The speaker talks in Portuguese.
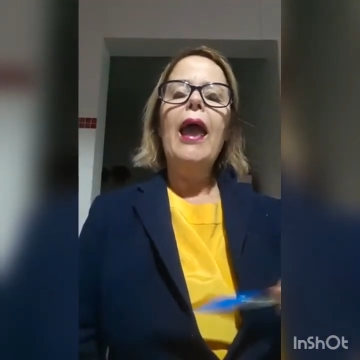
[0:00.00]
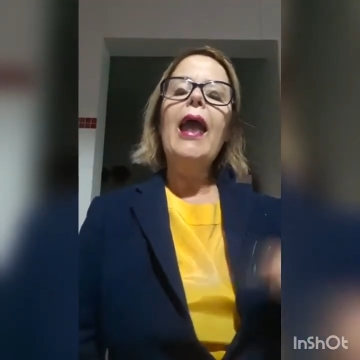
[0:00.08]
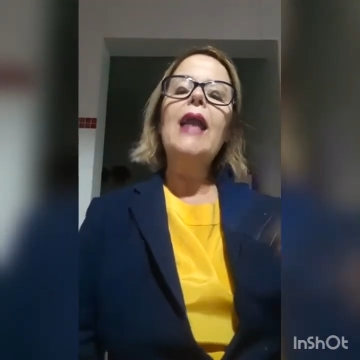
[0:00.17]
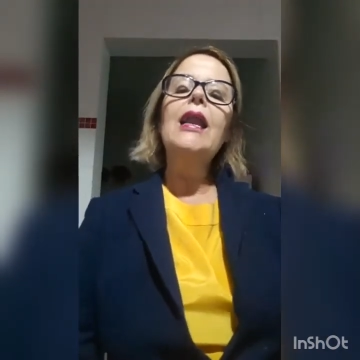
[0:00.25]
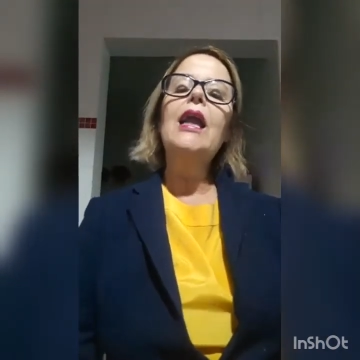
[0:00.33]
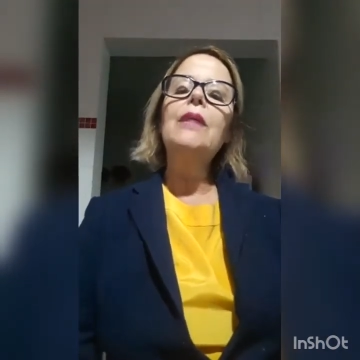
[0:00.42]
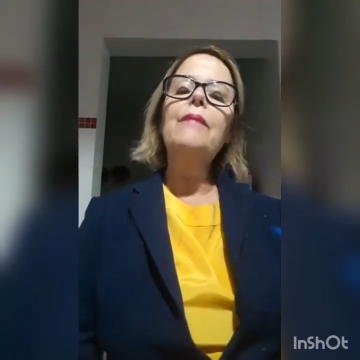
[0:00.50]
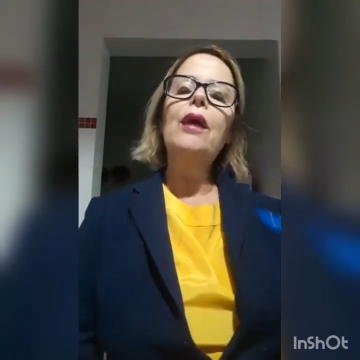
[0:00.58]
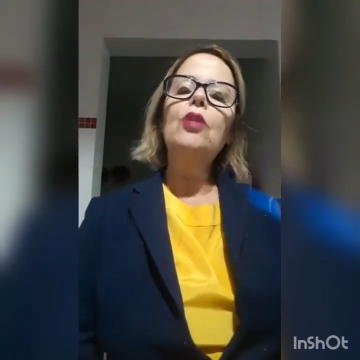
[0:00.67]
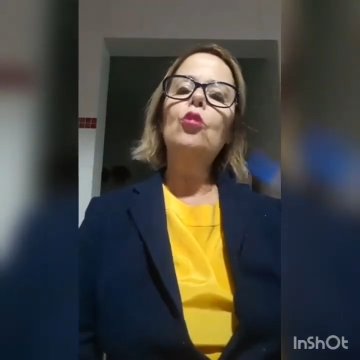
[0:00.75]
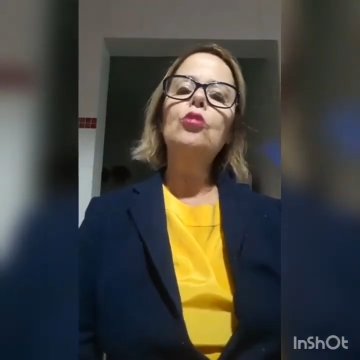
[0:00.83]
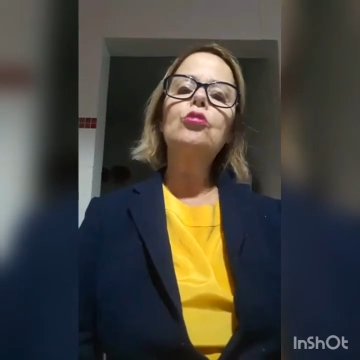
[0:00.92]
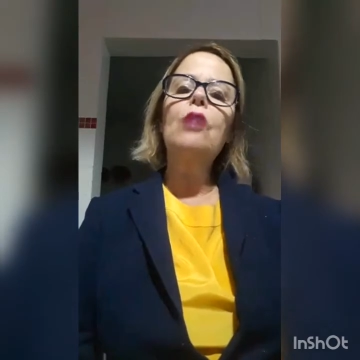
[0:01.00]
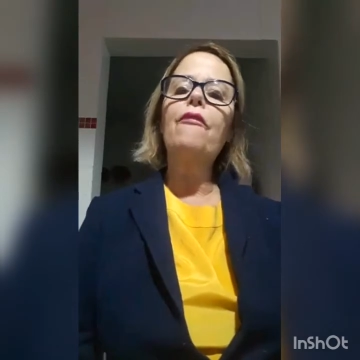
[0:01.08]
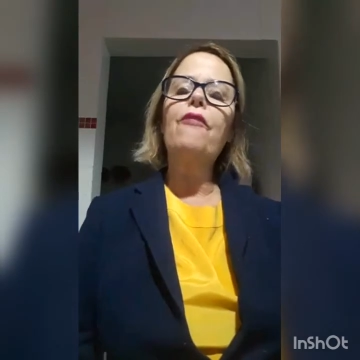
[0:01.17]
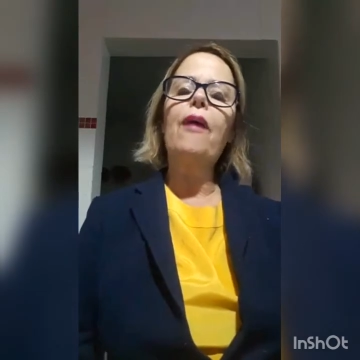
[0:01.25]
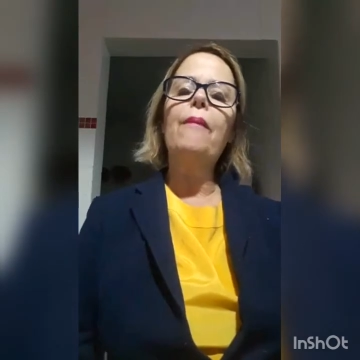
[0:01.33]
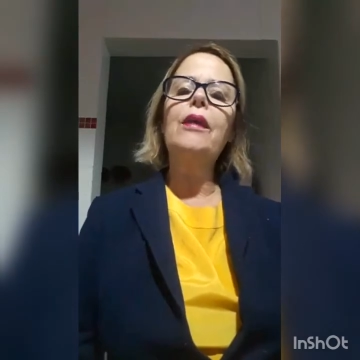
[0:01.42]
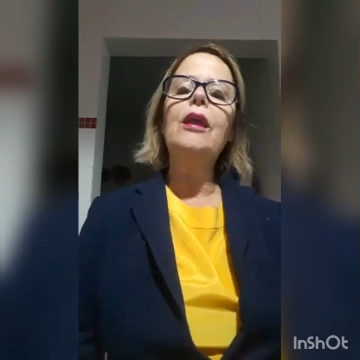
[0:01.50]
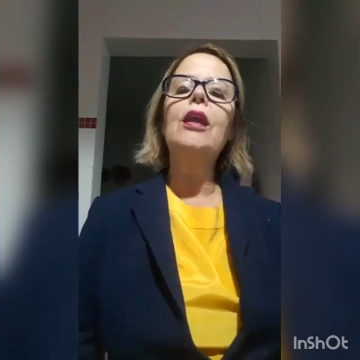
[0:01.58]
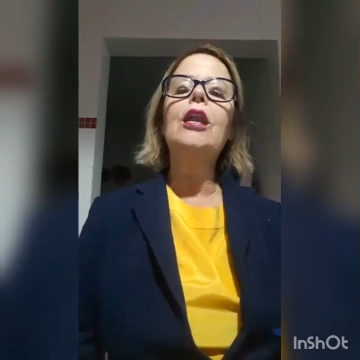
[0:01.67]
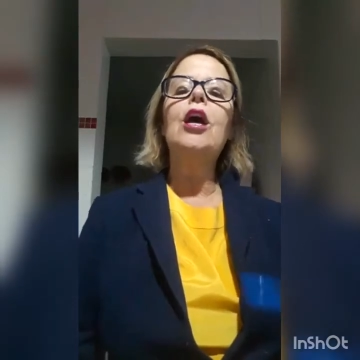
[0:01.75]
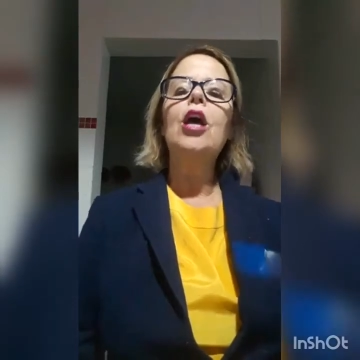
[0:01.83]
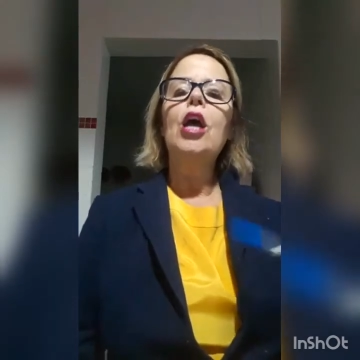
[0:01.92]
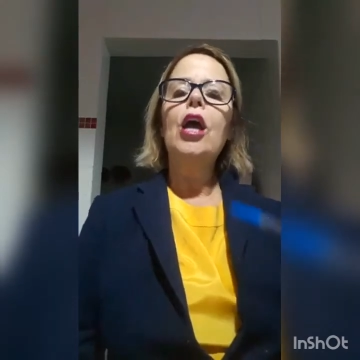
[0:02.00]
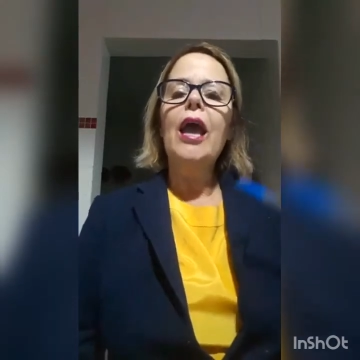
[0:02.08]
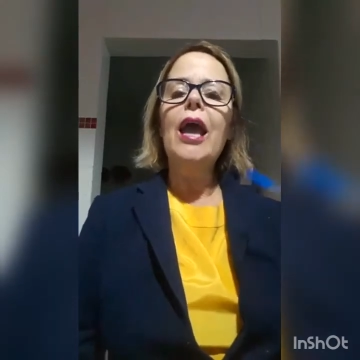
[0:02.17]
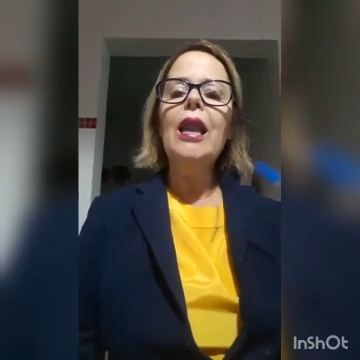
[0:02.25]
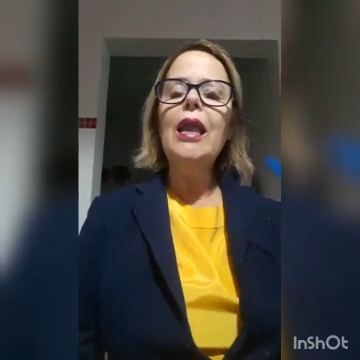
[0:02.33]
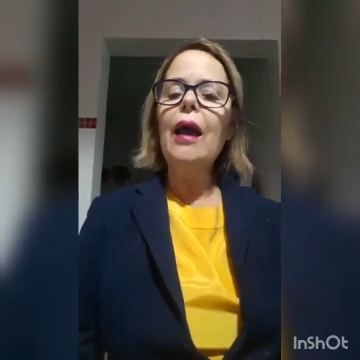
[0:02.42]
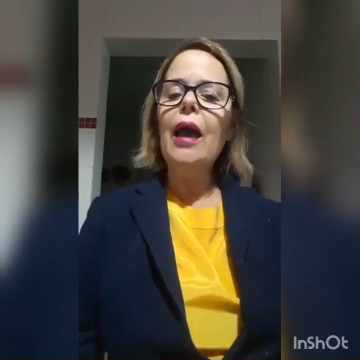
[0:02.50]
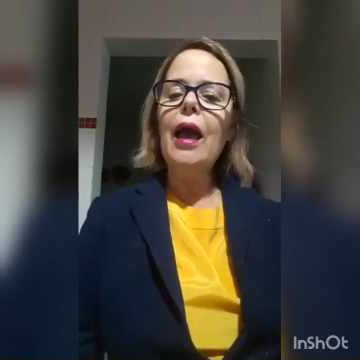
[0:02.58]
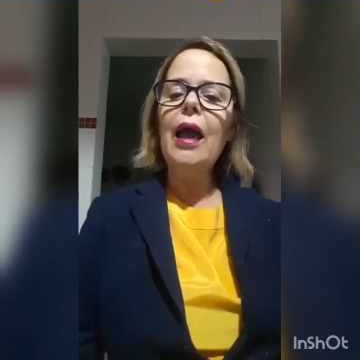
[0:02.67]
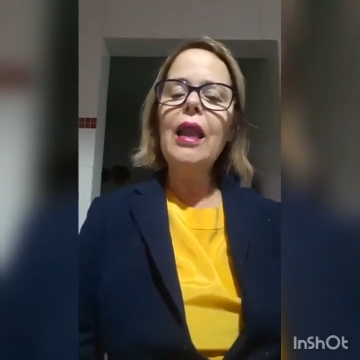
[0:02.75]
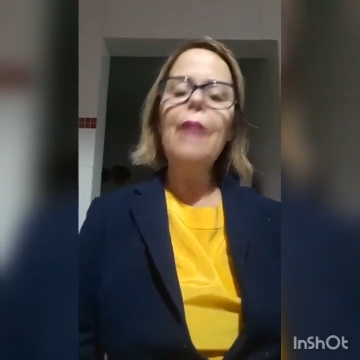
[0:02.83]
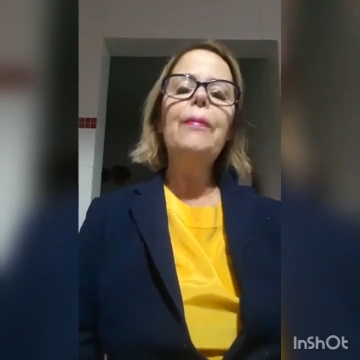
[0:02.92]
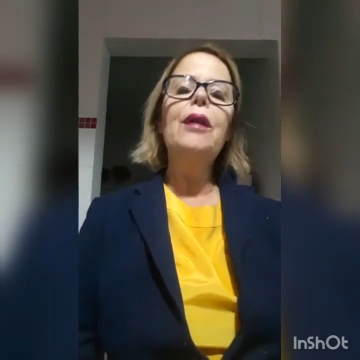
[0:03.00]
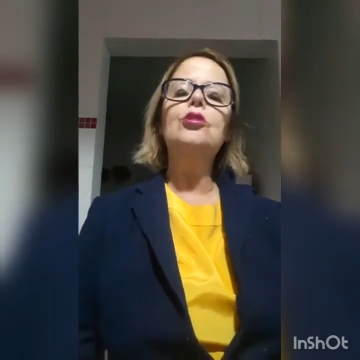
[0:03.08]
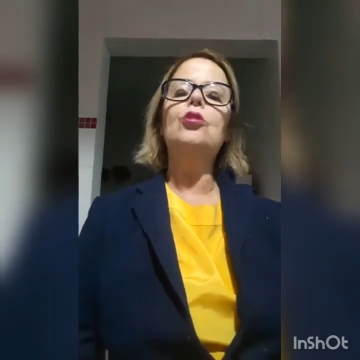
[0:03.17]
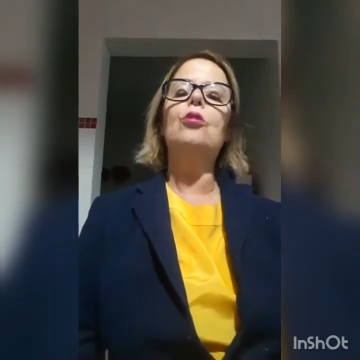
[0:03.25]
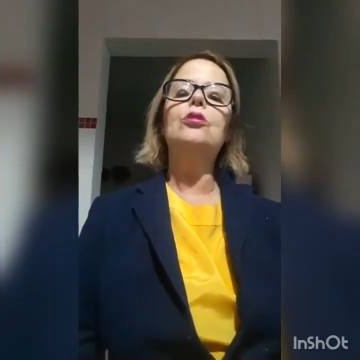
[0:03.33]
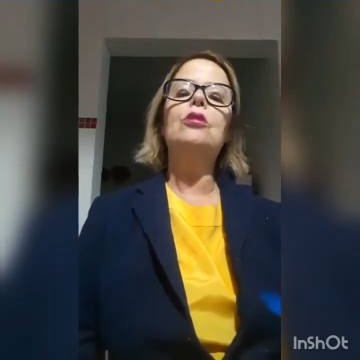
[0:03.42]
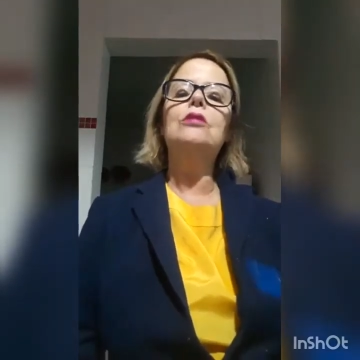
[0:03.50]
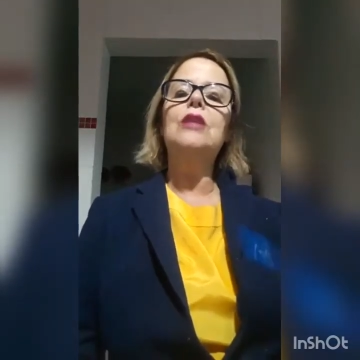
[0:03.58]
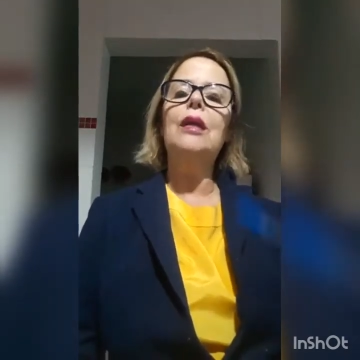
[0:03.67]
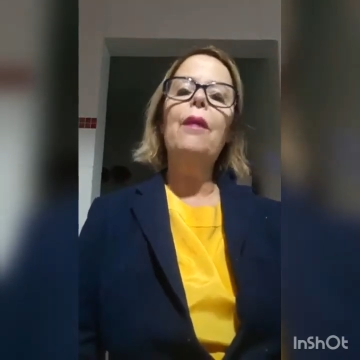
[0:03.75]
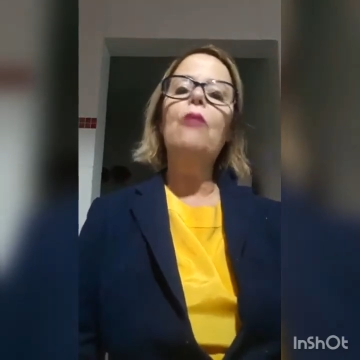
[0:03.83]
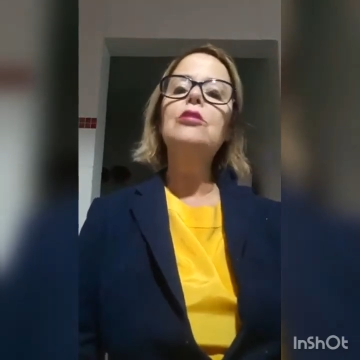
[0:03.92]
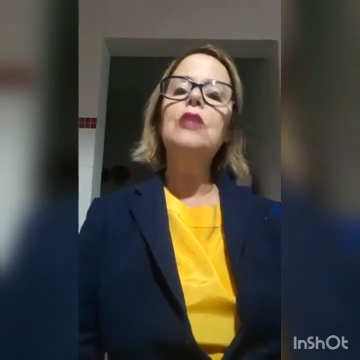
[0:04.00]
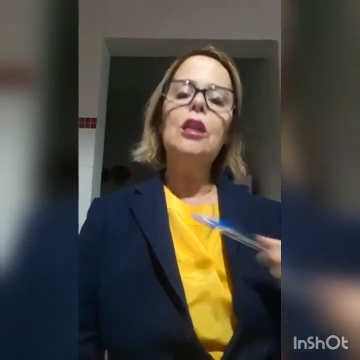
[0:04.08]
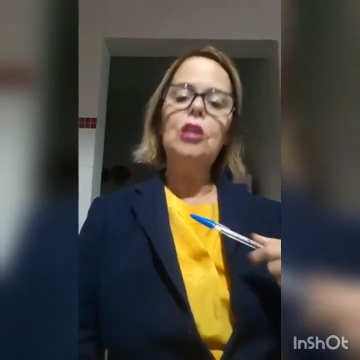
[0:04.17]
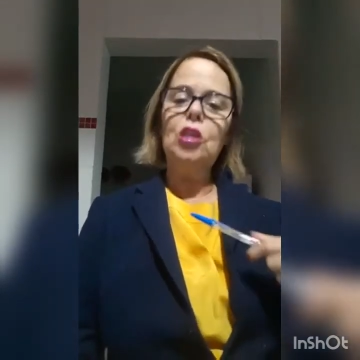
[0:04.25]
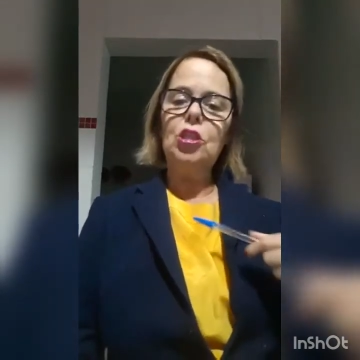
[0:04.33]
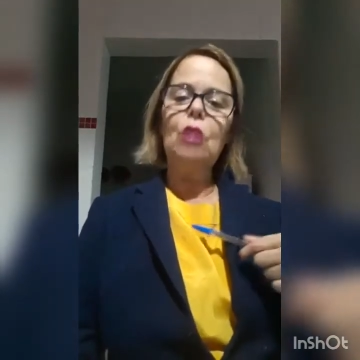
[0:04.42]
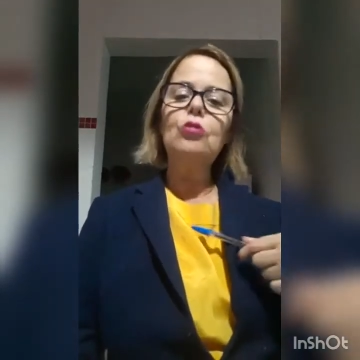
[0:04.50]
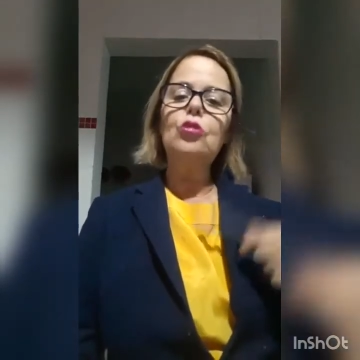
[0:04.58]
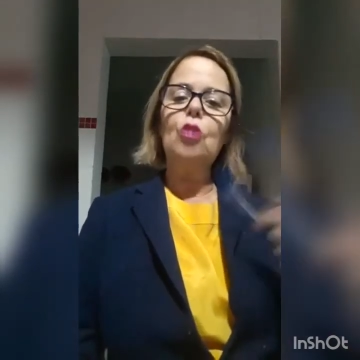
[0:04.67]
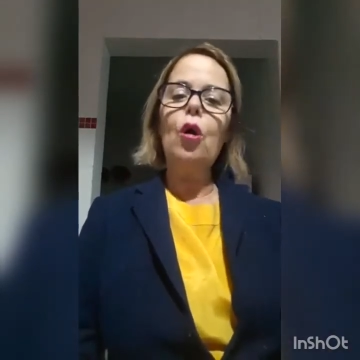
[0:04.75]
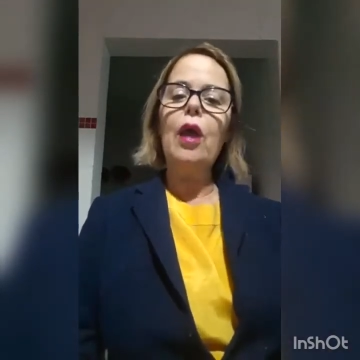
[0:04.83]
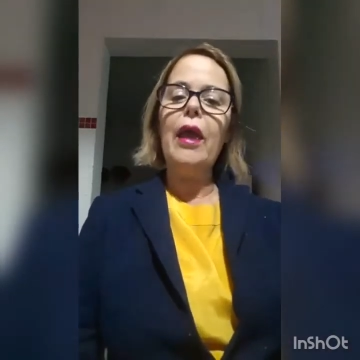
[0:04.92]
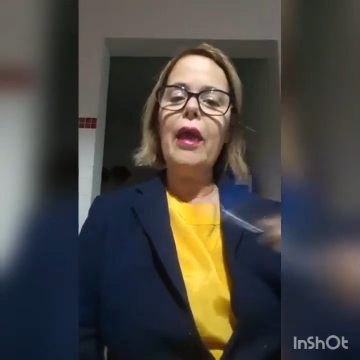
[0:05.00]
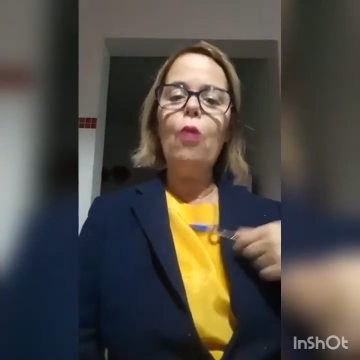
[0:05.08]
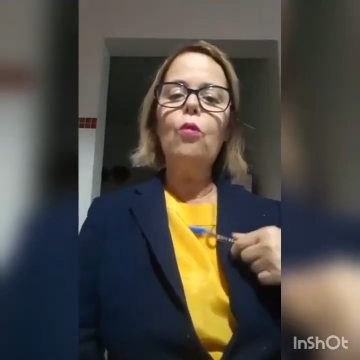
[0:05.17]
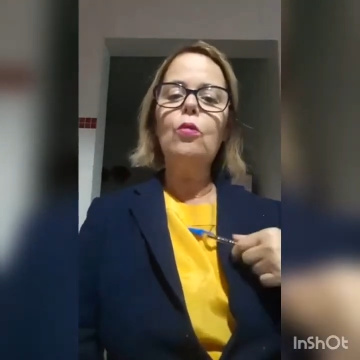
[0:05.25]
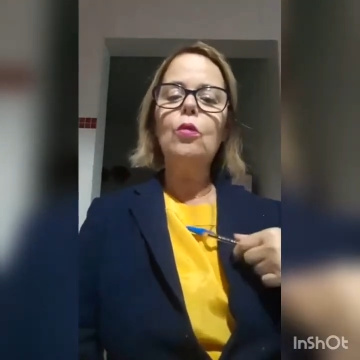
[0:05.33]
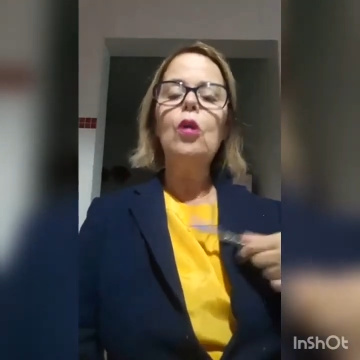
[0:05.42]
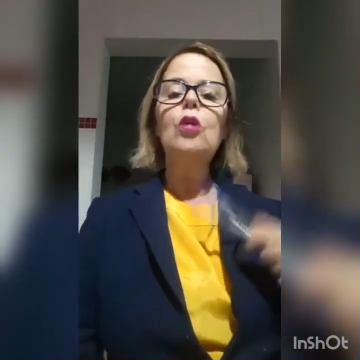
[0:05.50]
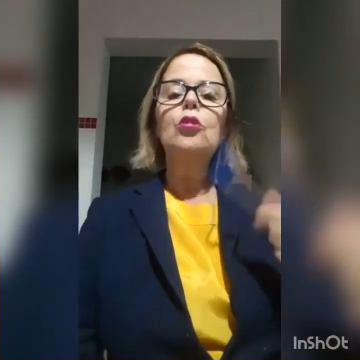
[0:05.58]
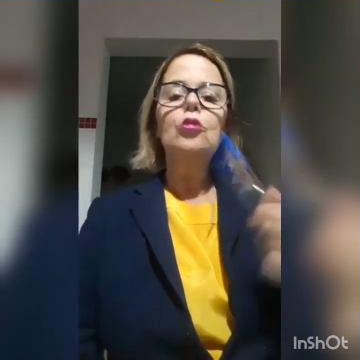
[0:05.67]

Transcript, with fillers: ele alimentou sua família, ele, ele abraçou os seus irmãos e ele disse: Eu sou eu,